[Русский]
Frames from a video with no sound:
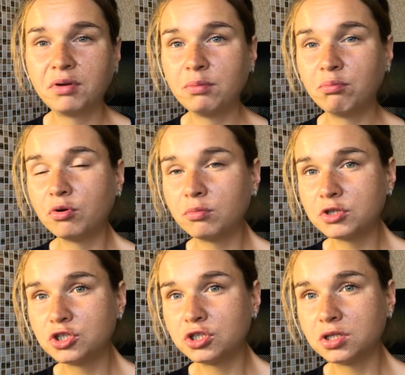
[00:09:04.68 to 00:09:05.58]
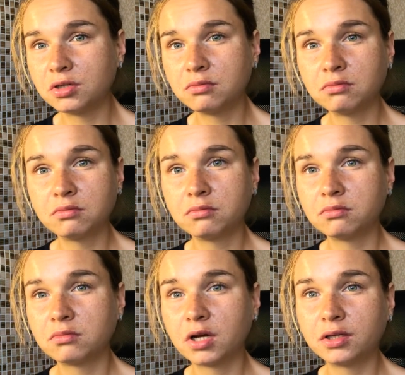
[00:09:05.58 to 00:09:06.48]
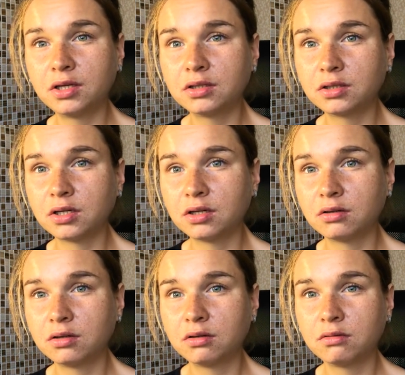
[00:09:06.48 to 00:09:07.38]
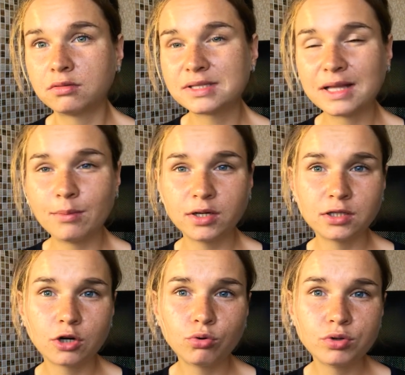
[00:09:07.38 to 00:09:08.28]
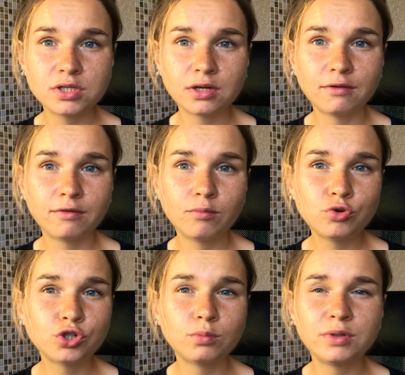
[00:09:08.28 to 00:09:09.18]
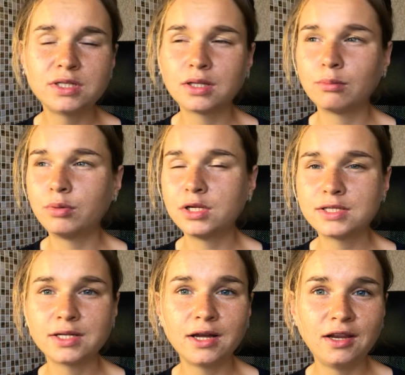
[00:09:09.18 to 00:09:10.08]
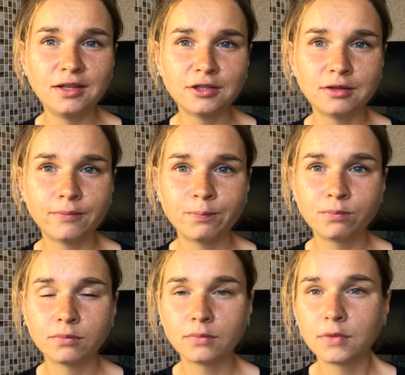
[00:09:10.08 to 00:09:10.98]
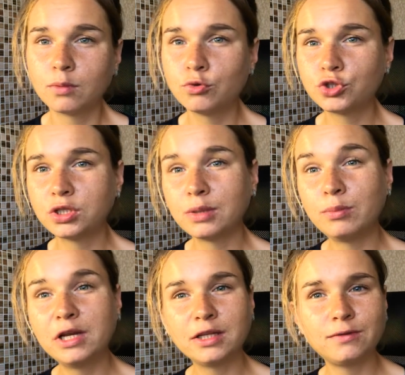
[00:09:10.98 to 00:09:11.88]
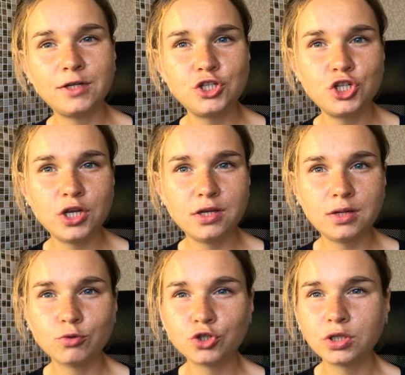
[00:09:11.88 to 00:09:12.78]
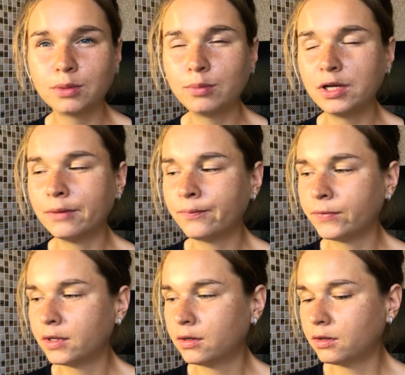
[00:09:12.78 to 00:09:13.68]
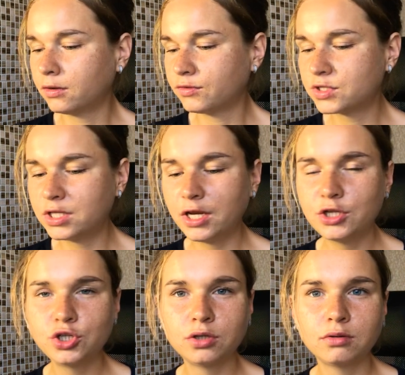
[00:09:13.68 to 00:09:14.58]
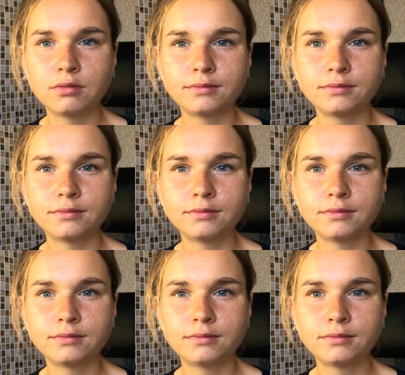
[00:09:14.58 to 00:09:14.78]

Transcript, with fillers: при помощи каких-то слабых наркотиков. Может быть, это были сигареты. Может, это были отвлечения. Может, это были встречи.